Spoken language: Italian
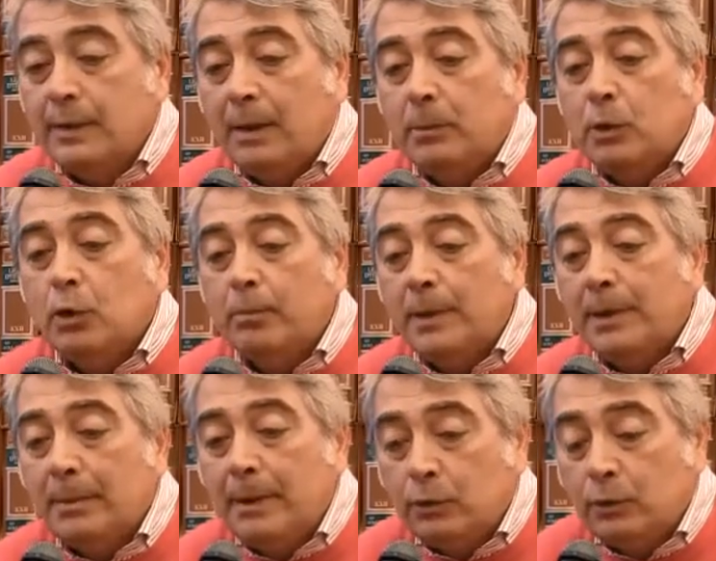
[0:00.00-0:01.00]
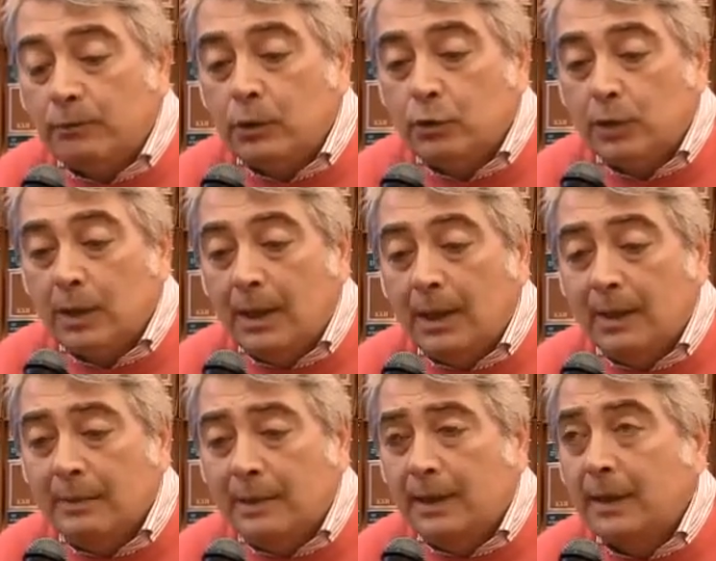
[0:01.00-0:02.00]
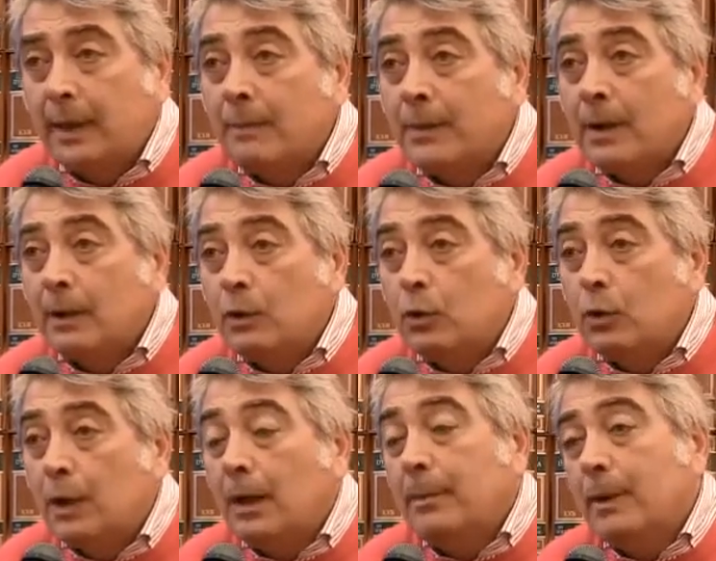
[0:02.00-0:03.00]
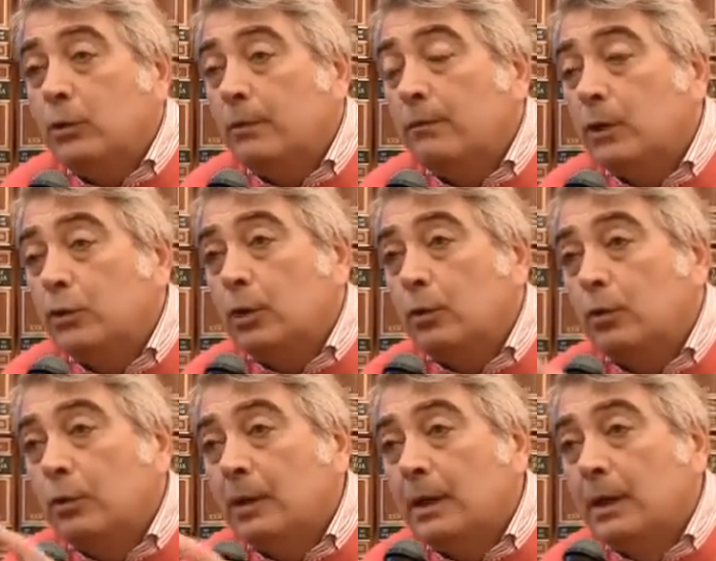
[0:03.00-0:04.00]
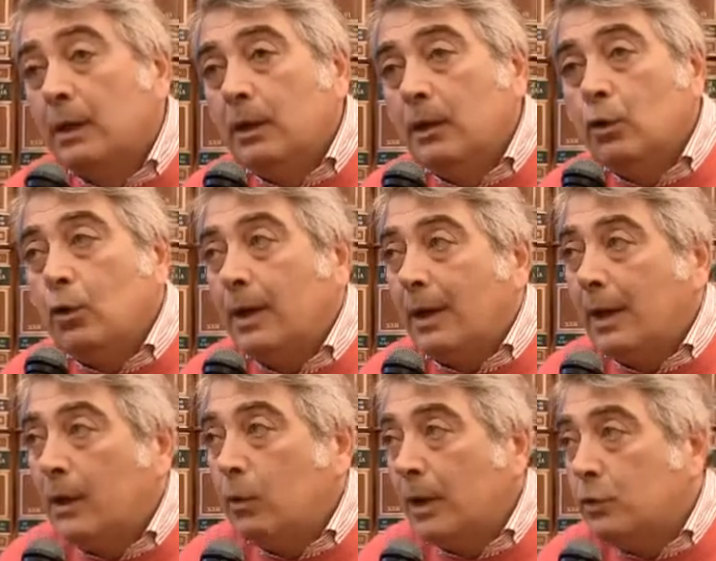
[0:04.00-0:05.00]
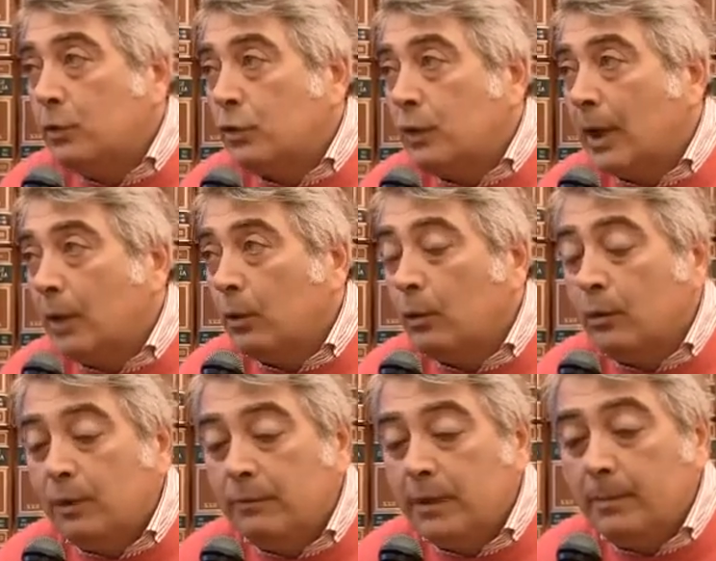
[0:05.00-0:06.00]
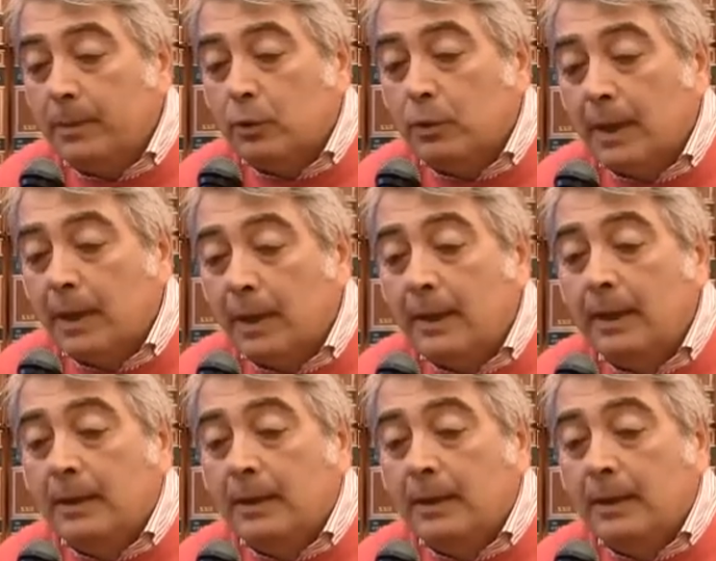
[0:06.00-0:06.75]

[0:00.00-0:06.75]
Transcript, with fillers: Siamo in completamento invece dell'arteria di collegamento invece con Roccaraino-La Cicciano, con via Petrorelle,